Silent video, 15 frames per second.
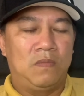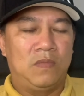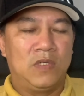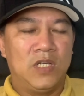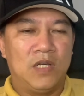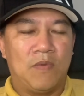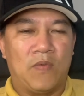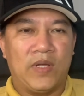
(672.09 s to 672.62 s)

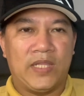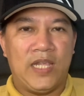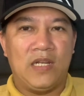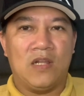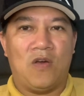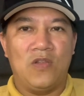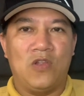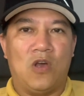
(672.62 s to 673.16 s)
đưa một cái tiếng
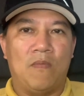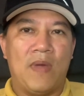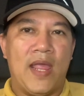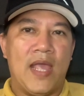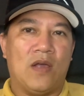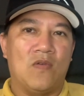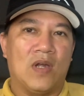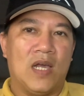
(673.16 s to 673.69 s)
nói nhỏ
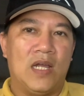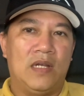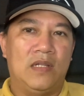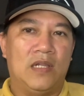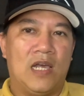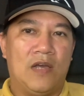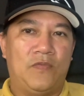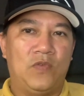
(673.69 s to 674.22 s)
bé của kênh à,